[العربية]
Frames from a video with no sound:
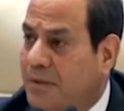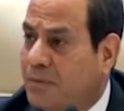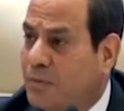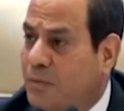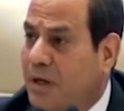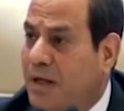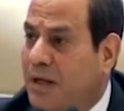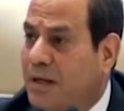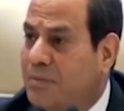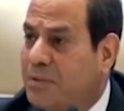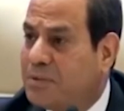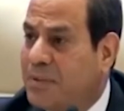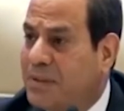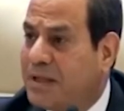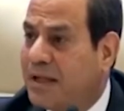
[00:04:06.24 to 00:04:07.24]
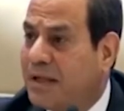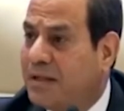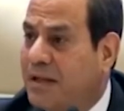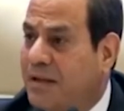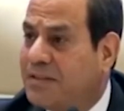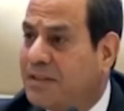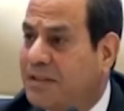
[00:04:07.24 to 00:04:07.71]
وانا هنا مش بزكي
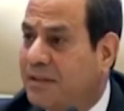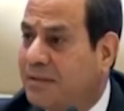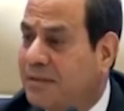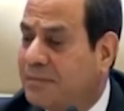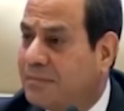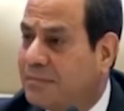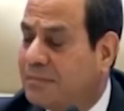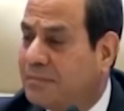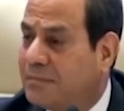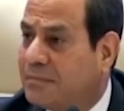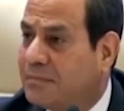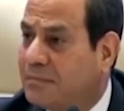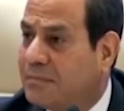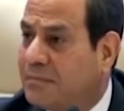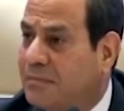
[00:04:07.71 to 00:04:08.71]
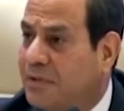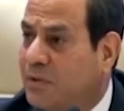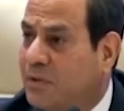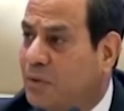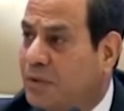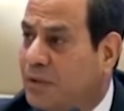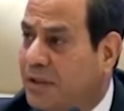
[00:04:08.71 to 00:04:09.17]
نفسي في
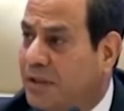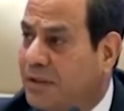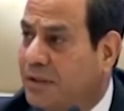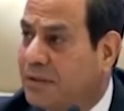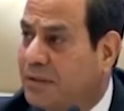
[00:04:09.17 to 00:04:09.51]
النقطه ديت